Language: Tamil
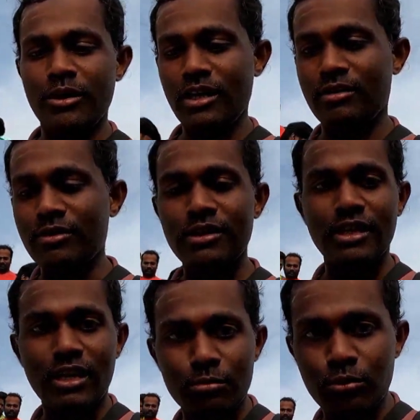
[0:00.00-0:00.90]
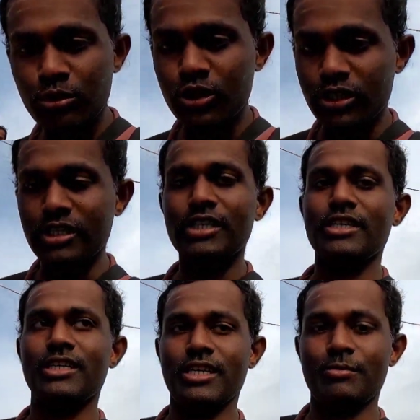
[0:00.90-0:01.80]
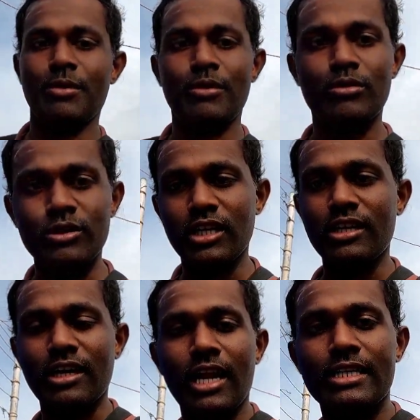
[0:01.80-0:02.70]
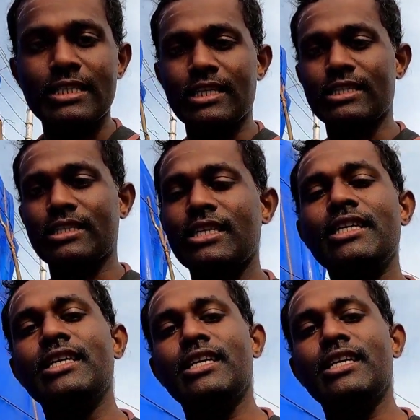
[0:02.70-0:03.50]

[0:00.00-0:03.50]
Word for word: கோயிலுக்கு வந்து எல்லாம் முடிச்சுட்டு இப்போ அப்படியே கொஞ்ச நேரம் ரிலாக்ஸ் எடுத்துகிட்டு